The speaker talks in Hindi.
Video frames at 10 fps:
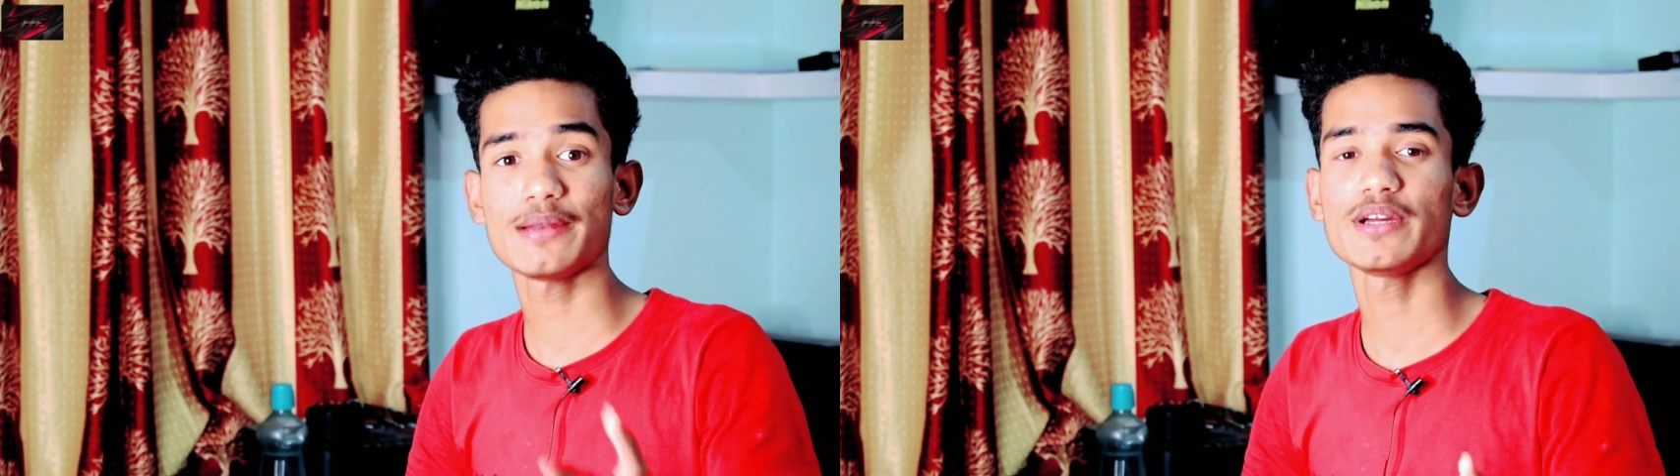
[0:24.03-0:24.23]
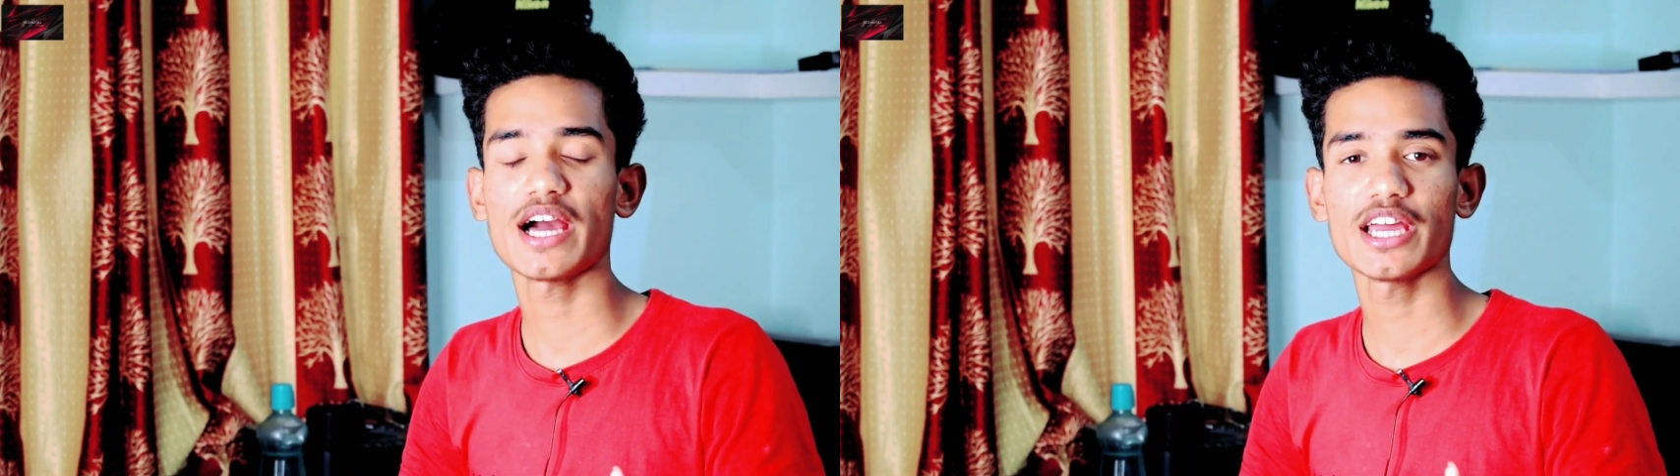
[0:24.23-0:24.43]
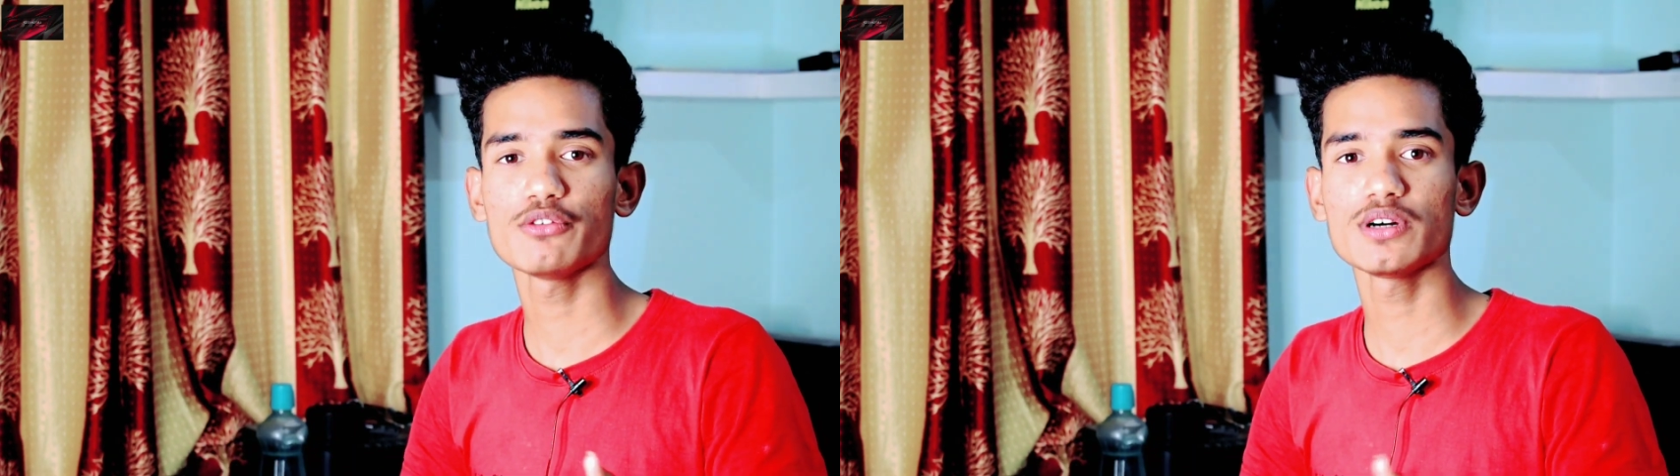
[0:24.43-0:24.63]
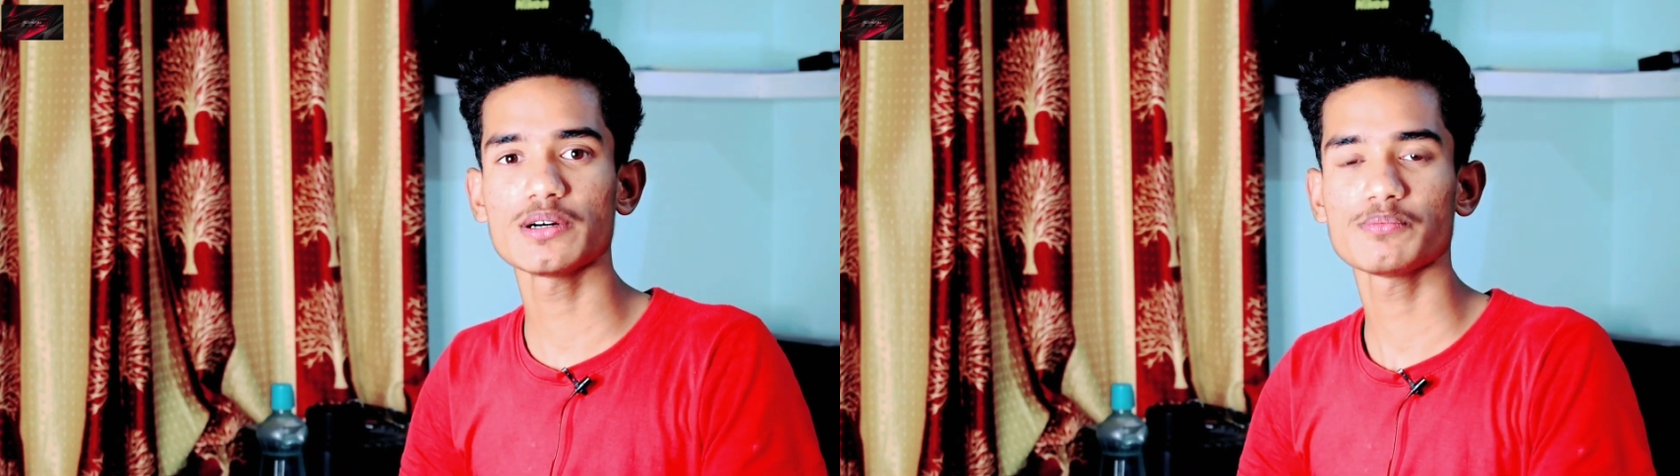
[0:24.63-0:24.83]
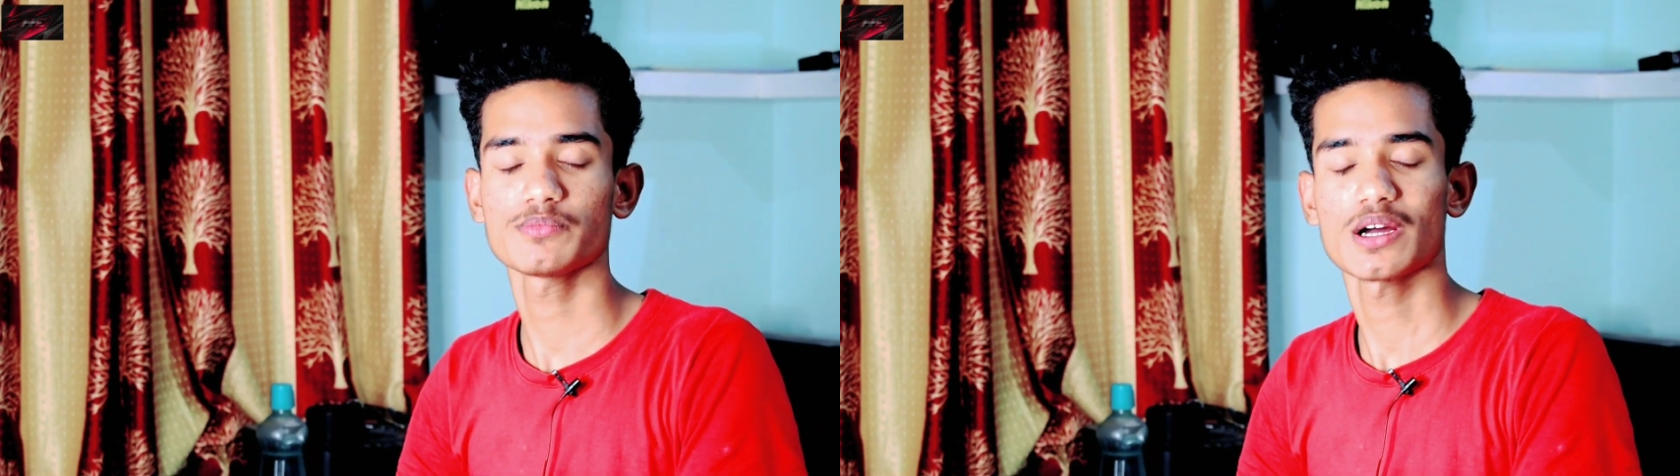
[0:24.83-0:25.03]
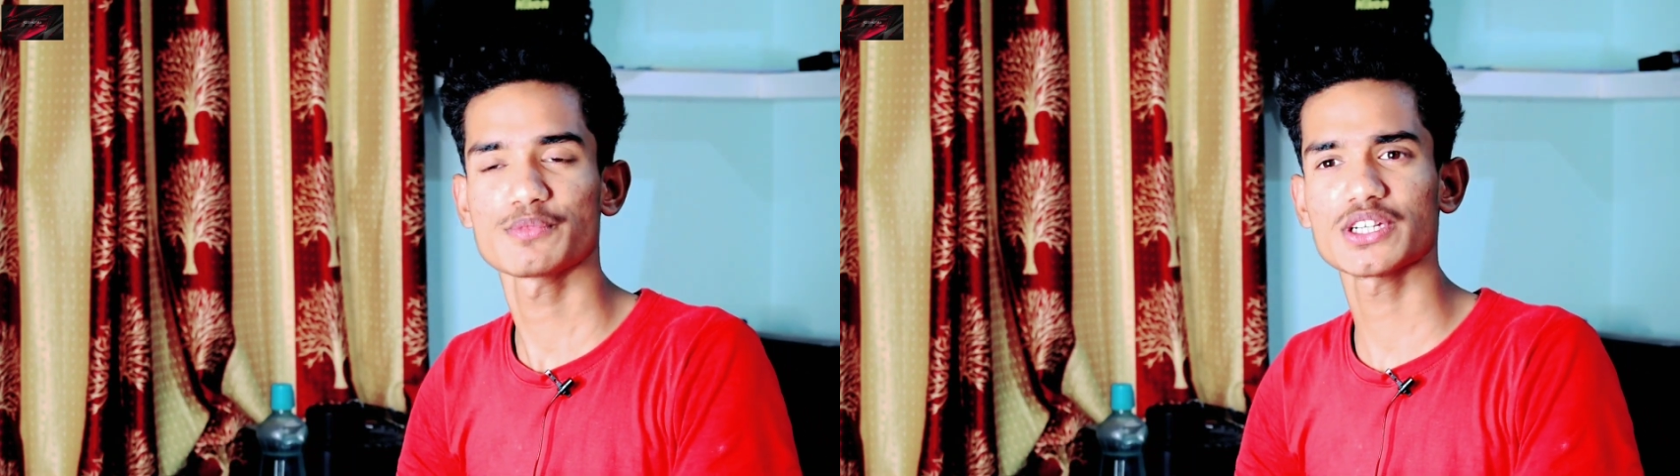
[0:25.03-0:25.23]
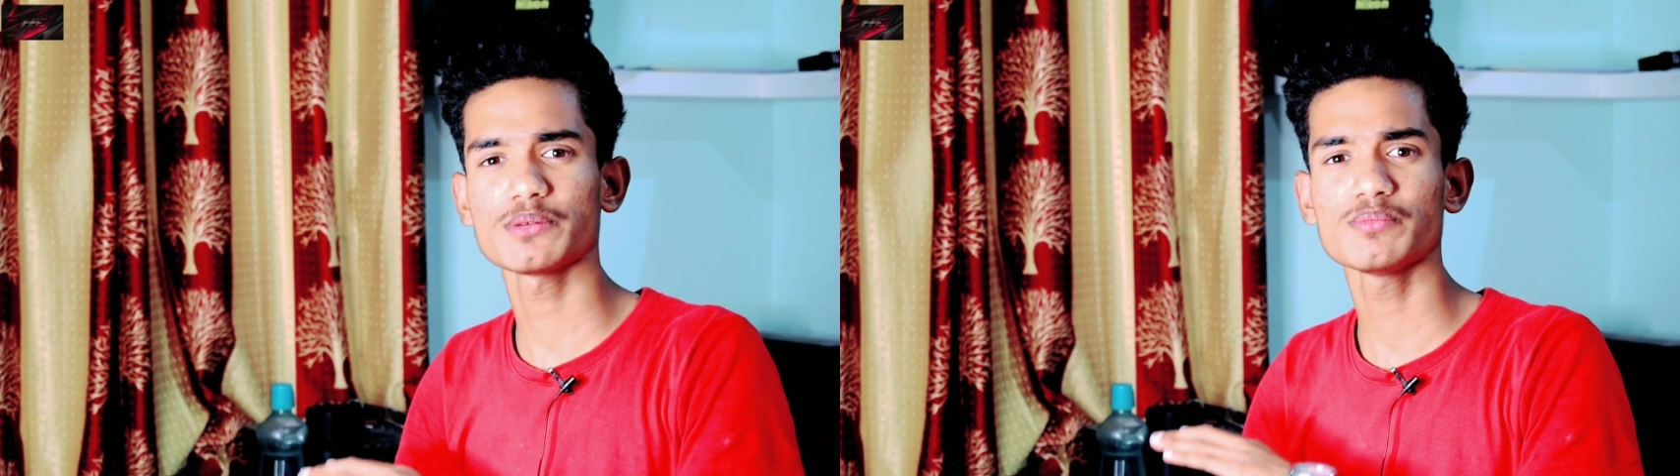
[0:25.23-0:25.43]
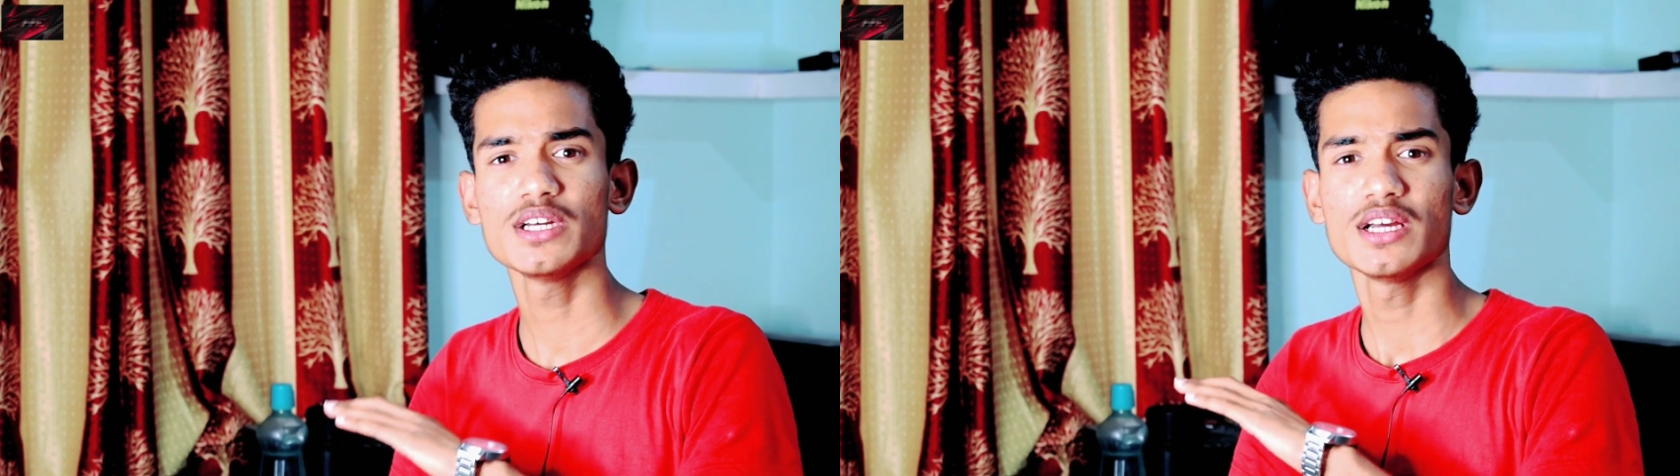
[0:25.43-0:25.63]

फायर में आया हुआ कम से कम